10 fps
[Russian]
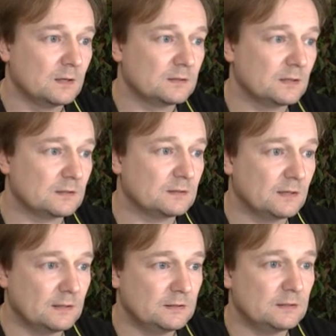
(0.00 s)

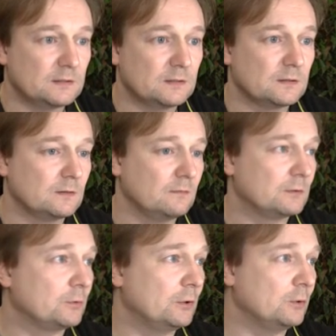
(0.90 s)
создать
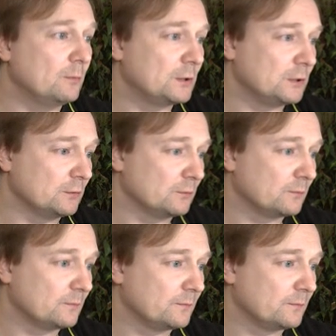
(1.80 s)
виртуальную машину,